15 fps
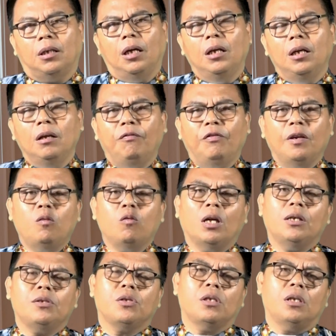
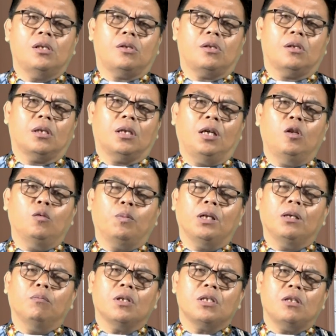individualistis,
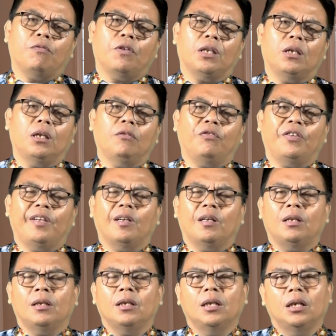kehidupan yang bersifat
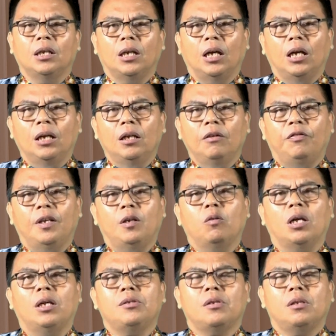individual,
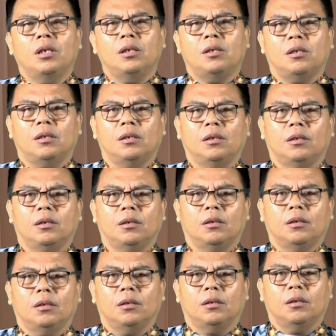individualistis
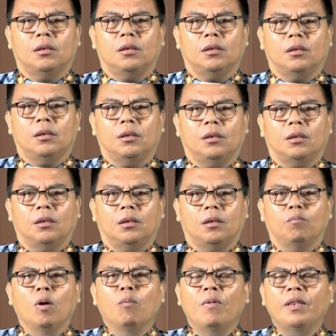
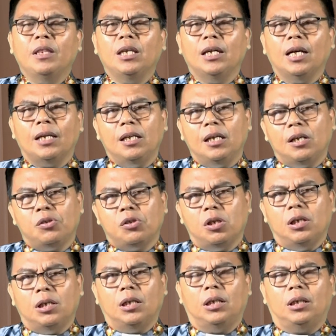mementingkan diri
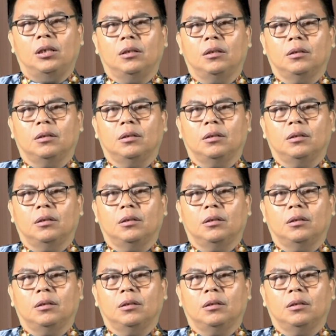sendiri.